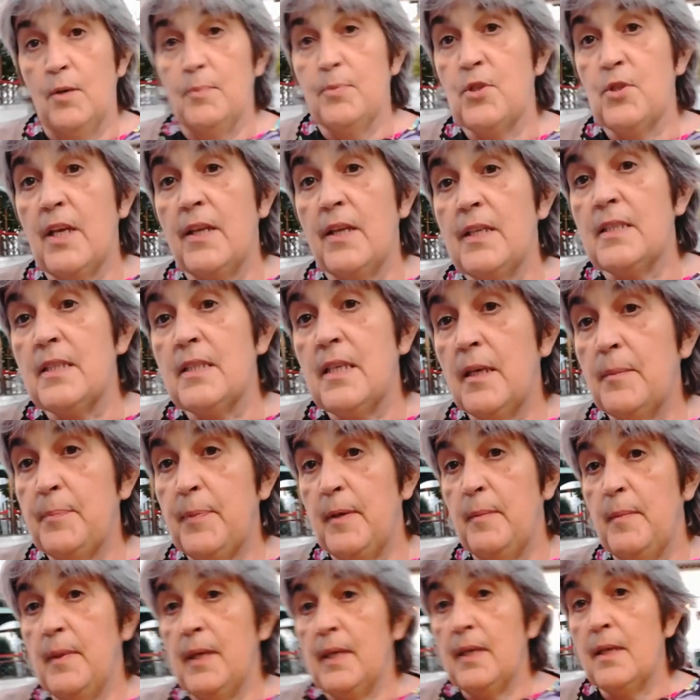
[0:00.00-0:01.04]
pues ya desde el
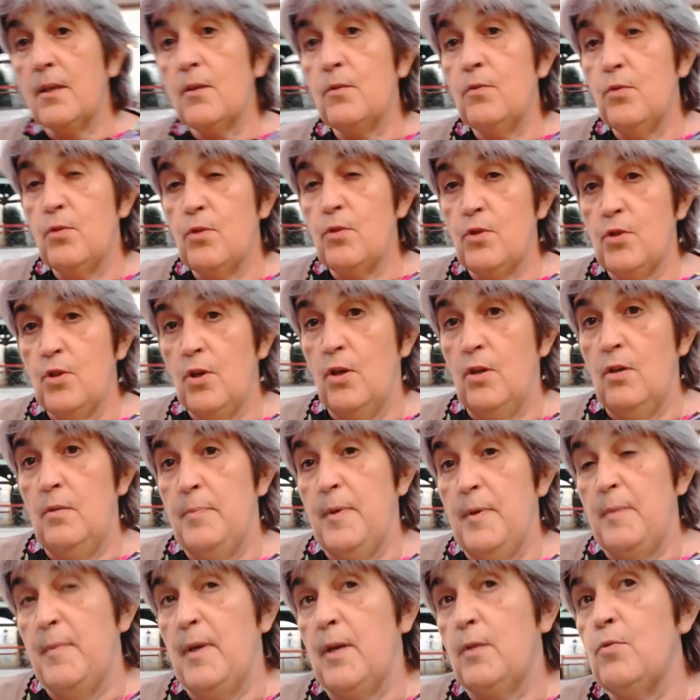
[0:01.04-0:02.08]
primer curso, el
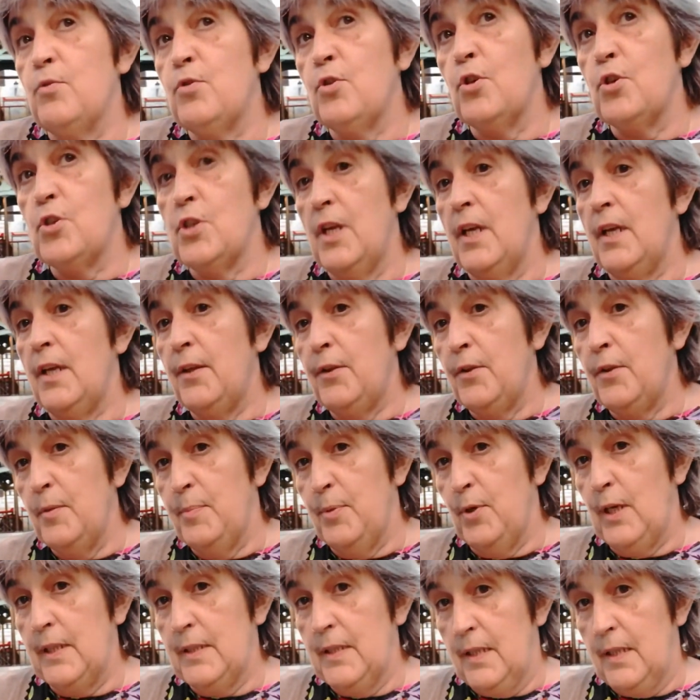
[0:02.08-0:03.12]
primer curso se hizo
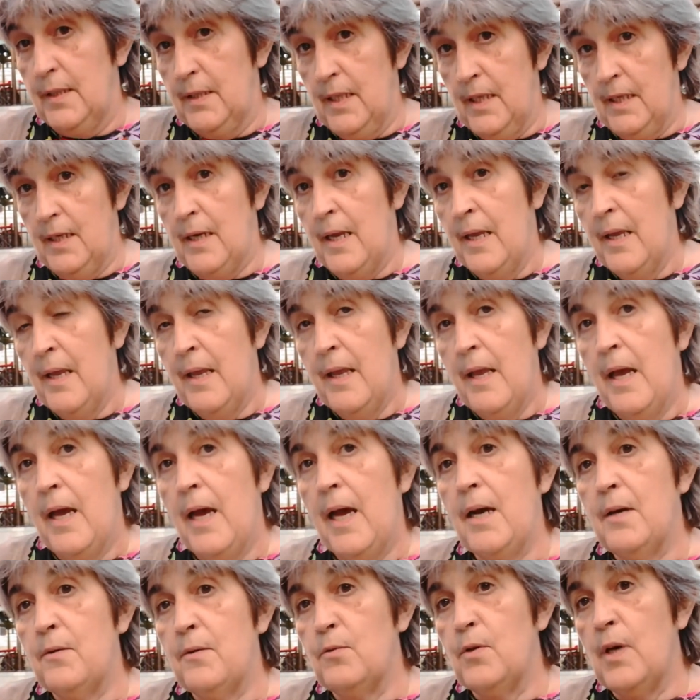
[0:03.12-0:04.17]
para atender
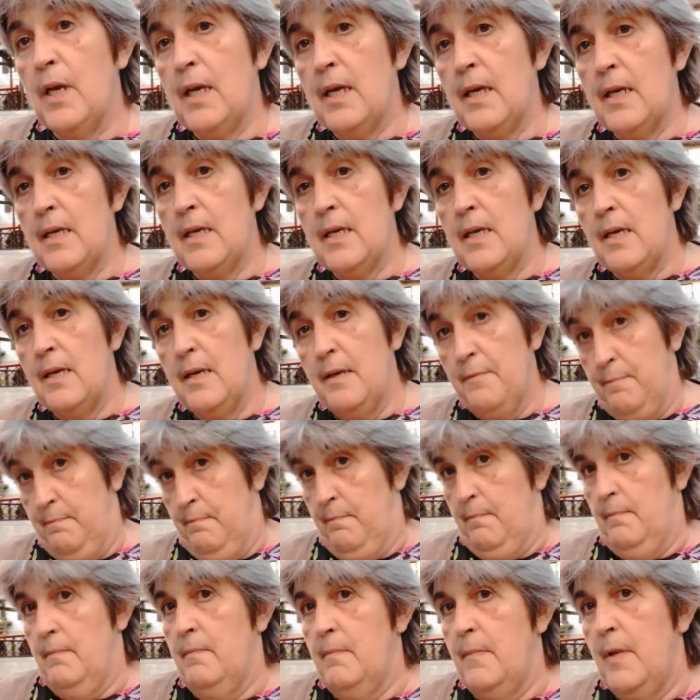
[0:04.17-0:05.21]
a una
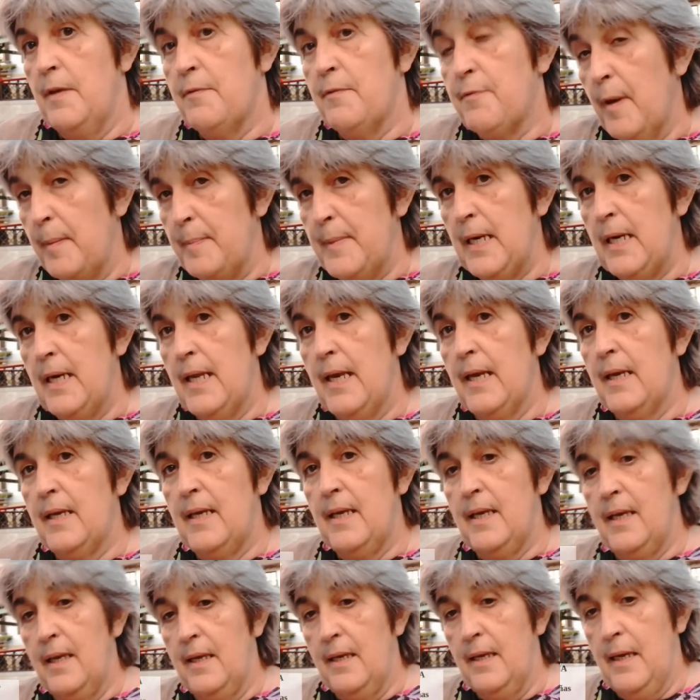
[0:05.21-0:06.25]
mm, familia
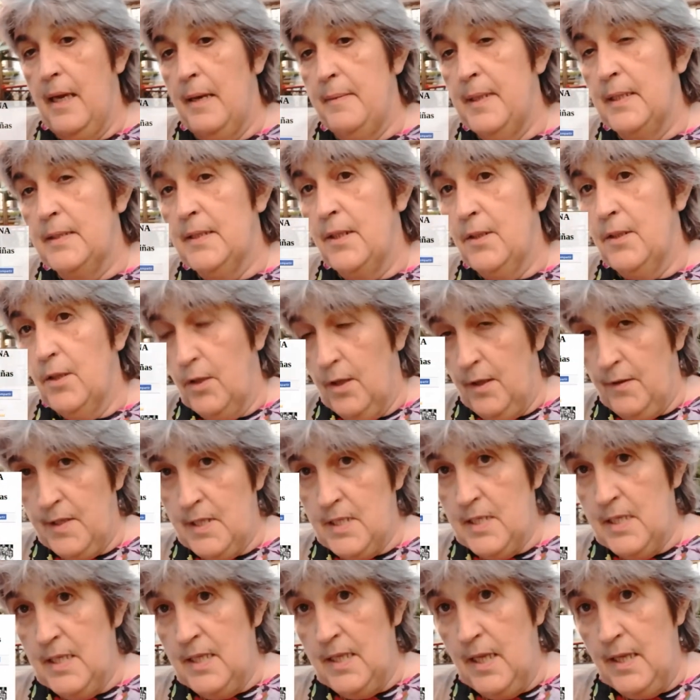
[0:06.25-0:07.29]
que había tenido
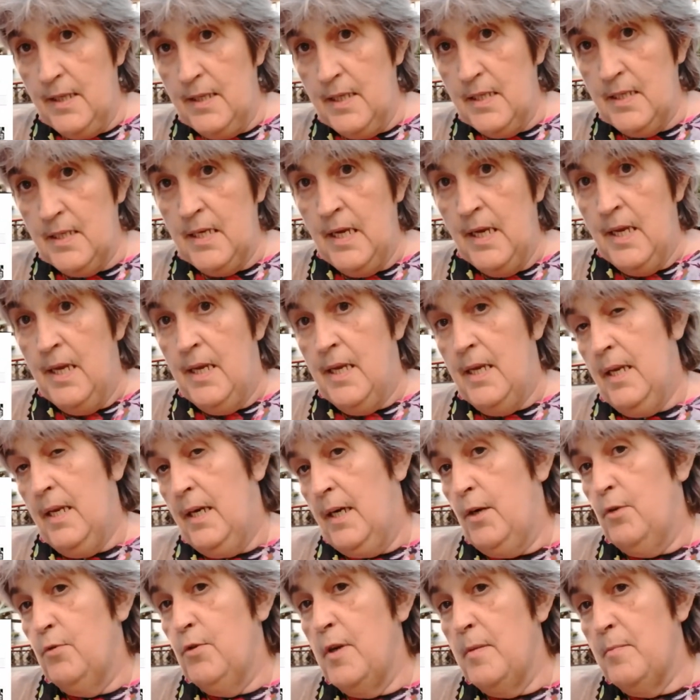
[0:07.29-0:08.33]
necesidades y
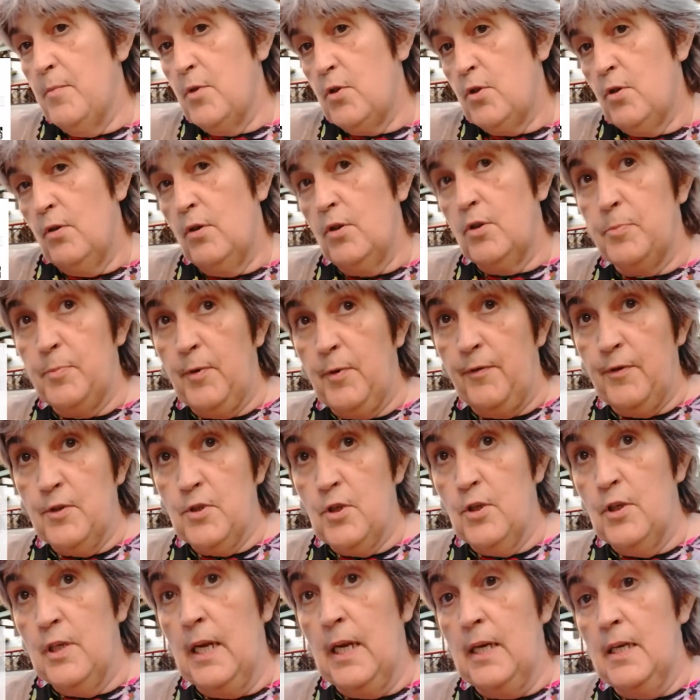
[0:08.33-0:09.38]
reunimos a unos
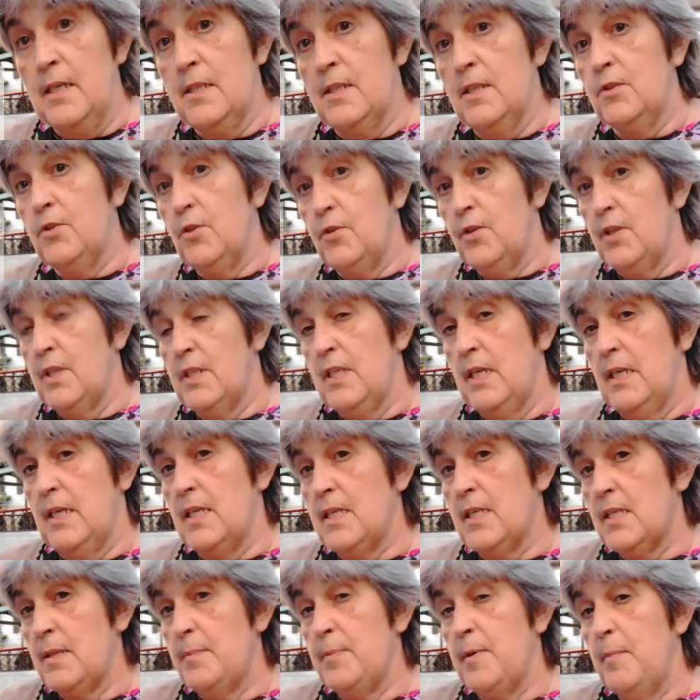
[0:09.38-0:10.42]
profesionales. Entonces, en
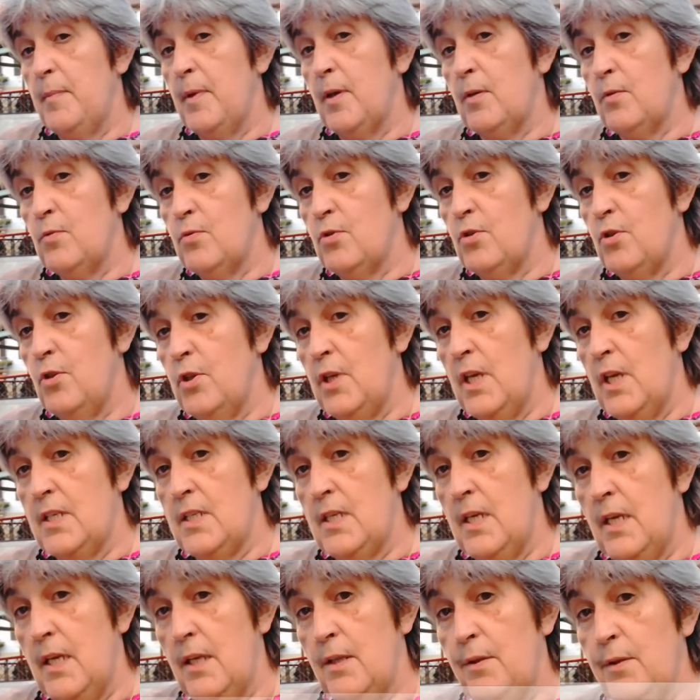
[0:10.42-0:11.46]
ese primer curso ya
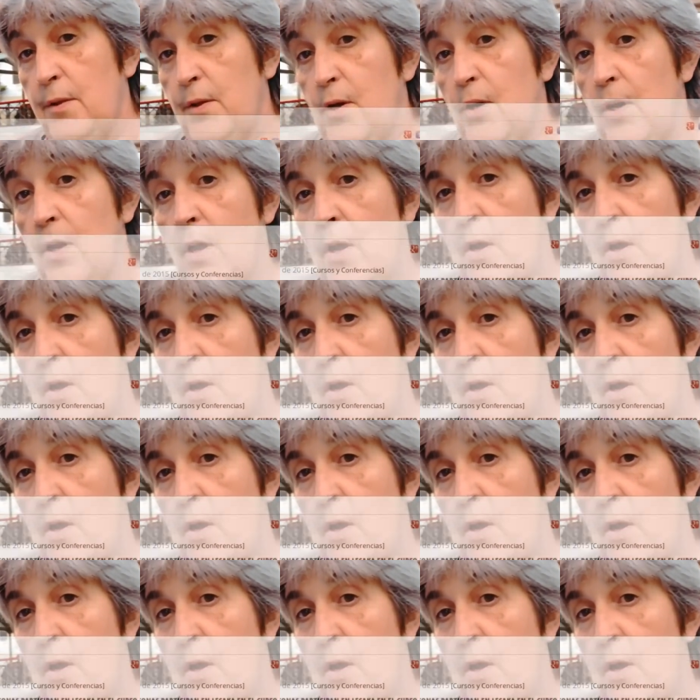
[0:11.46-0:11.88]
se hizo